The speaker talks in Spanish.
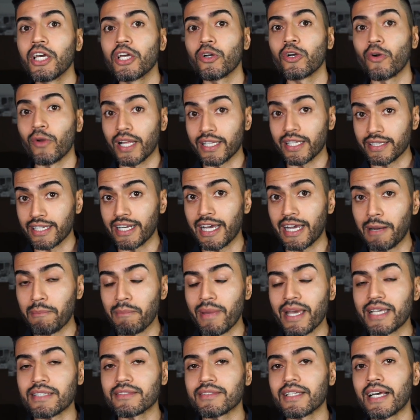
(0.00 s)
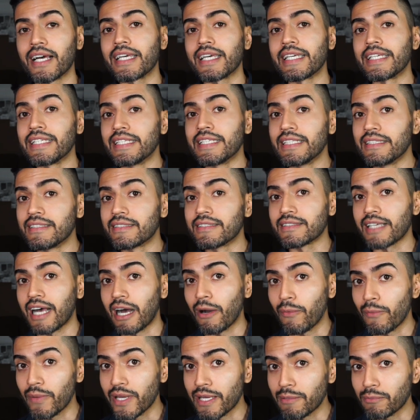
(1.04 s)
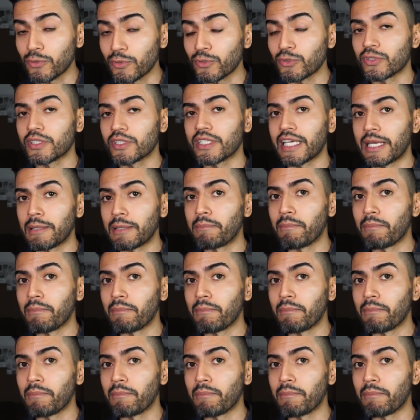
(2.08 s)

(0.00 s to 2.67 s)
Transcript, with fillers: con Andrea Mesa y sabemos que